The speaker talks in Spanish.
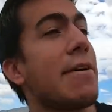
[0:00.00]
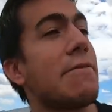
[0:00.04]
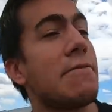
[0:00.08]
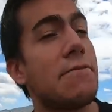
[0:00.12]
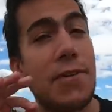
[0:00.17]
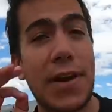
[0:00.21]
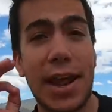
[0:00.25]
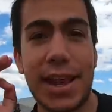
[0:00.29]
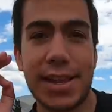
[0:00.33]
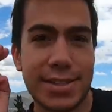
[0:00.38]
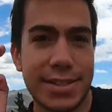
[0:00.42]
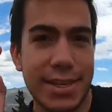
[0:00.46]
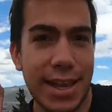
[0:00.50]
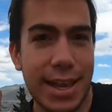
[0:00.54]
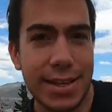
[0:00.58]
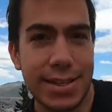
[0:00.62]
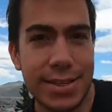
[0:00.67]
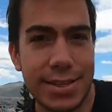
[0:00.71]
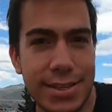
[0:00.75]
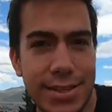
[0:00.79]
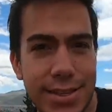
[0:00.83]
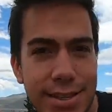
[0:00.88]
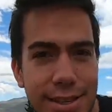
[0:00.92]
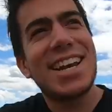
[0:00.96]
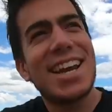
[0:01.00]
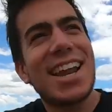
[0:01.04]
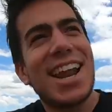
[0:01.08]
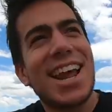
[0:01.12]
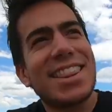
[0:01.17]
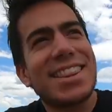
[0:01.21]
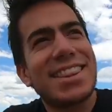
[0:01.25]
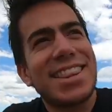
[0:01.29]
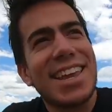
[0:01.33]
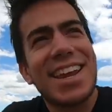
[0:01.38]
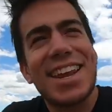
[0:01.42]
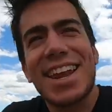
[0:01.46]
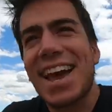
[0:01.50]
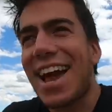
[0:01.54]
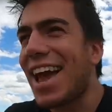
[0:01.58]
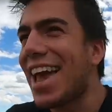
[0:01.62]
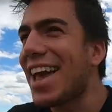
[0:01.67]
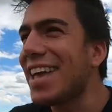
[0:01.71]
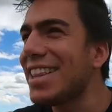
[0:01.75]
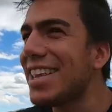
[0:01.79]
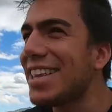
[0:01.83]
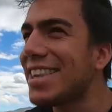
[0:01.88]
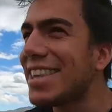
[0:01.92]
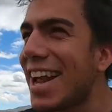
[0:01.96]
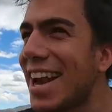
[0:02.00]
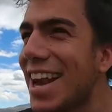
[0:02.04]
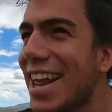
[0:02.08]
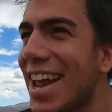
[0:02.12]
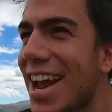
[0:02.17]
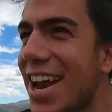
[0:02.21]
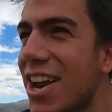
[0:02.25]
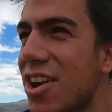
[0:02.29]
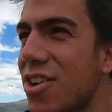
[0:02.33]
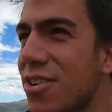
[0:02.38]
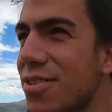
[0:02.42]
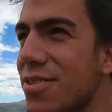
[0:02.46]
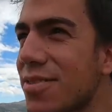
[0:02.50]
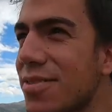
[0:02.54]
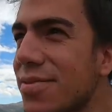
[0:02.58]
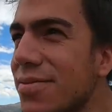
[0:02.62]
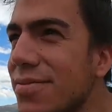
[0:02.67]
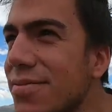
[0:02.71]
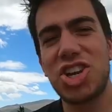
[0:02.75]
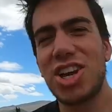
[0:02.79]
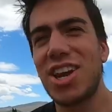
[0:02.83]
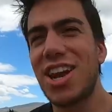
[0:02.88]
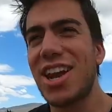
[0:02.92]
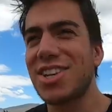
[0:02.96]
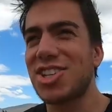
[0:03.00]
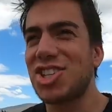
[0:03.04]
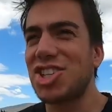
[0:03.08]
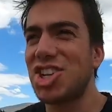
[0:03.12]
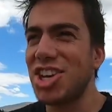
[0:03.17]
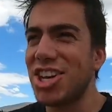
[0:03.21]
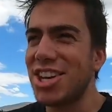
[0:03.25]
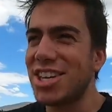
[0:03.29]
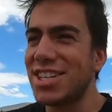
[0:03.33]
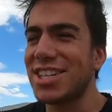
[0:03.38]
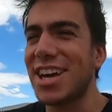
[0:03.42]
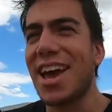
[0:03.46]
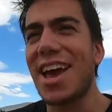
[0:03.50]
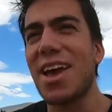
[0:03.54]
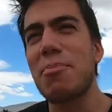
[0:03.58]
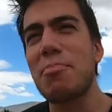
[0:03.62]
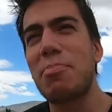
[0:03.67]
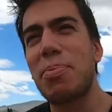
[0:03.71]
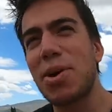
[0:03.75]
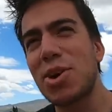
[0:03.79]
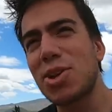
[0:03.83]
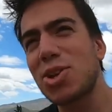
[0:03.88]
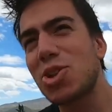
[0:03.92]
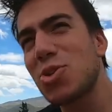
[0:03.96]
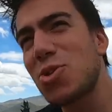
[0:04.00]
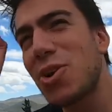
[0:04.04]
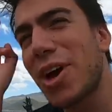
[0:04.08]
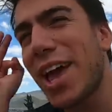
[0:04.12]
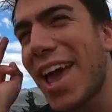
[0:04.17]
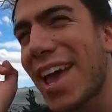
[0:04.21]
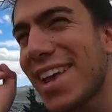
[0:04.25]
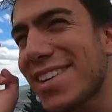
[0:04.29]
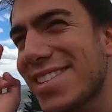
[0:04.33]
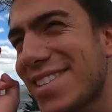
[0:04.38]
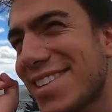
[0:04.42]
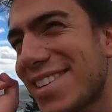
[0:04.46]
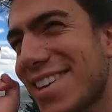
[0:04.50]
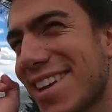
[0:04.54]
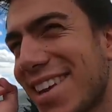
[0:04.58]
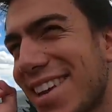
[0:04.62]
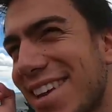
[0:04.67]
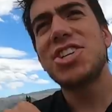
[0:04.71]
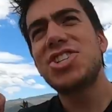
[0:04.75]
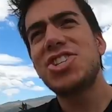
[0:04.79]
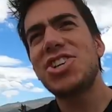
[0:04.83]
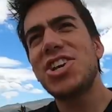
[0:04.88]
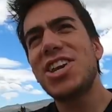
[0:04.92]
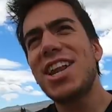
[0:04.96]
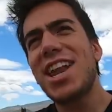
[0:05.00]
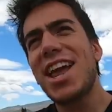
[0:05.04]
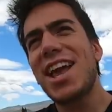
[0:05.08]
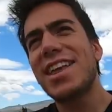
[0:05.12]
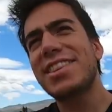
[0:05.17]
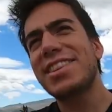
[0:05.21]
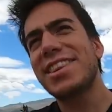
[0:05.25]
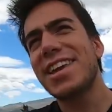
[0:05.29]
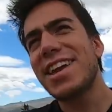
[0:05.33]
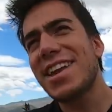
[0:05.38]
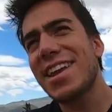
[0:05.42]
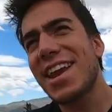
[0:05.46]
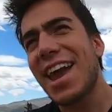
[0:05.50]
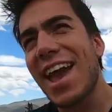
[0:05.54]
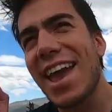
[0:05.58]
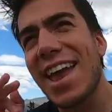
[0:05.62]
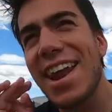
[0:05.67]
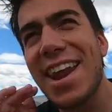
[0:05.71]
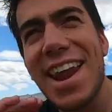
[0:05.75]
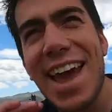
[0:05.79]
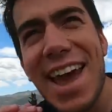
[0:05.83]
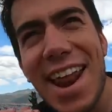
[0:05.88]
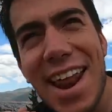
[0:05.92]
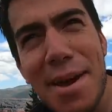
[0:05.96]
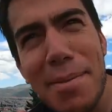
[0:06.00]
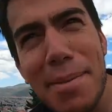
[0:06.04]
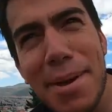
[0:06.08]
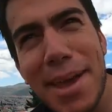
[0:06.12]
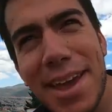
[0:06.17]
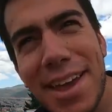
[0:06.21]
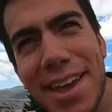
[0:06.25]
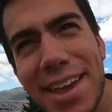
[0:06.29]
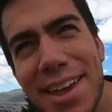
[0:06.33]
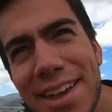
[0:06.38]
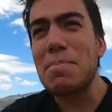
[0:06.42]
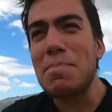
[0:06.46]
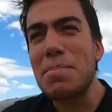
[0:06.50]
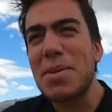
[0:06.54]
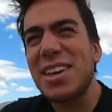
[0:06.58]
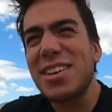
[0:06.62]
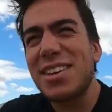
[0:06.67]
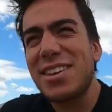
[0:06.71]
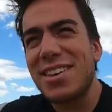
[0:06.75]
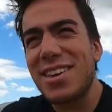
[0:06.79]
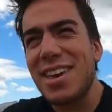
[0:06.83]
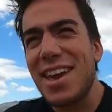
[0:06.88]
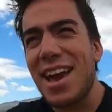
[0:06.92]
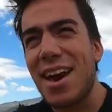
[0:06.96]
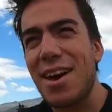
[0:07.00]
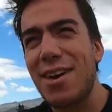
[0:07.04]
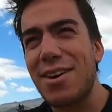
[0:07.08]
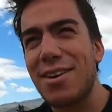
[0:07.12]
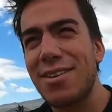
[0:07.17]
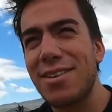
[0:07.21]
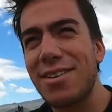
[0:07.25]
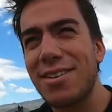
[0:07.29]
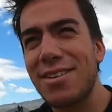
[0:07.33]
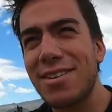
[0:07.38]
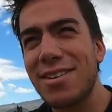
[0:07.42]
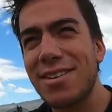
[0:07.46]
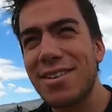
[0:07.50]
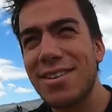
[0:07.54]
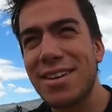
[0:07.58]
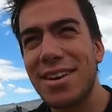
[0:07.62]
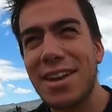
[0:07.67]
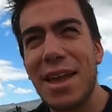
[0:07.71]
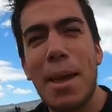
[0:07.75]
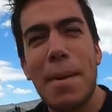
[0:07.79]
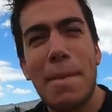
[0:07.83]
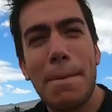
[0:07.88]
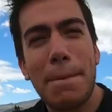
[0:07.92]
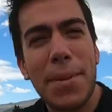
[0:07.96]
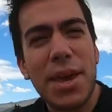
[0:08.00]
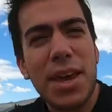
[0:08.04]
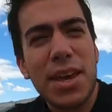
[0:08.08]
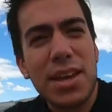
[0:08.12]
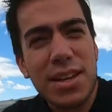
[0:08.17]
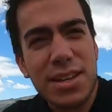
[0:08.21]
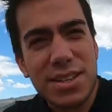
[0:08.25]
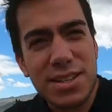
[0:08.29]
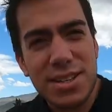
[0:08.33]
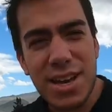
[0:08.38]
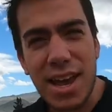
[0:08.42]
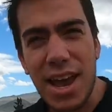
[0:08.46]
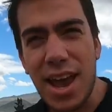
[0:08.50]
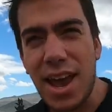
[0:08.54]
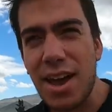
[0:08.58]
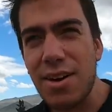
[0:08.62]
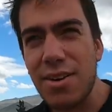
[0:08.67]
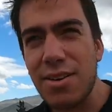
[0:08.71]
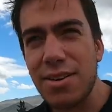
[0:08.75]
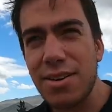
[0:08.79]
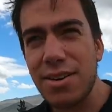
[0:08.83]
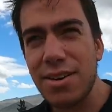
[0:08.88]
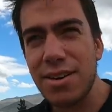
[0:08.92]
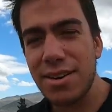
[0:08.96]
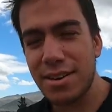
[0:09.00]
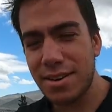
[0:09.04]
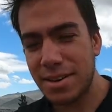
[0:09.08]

en francés, gelatina en italiano, Gelatina en portugués, gelatina en árabe, mingiao, mingiao.